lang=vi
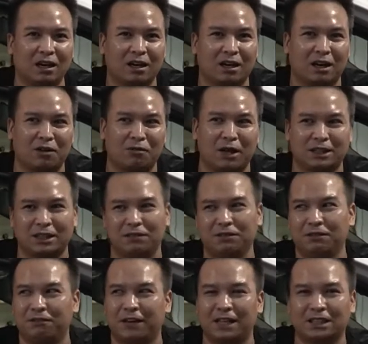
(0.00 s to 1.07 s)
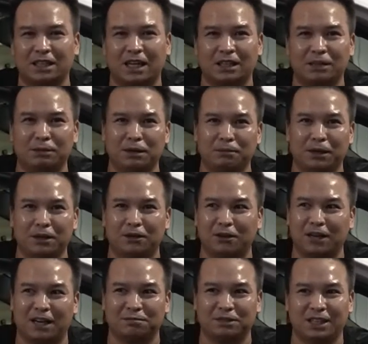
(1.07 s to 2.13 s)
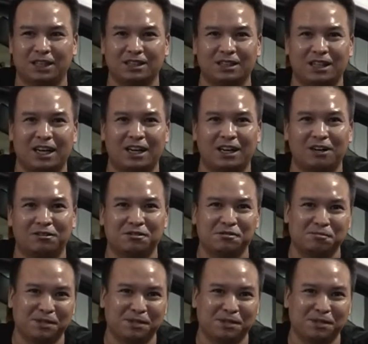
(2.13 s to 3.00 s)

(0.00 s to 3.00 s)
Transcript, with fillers: à, Ngoài xe VinFast ra thì bên mình có làm xe gì khác không?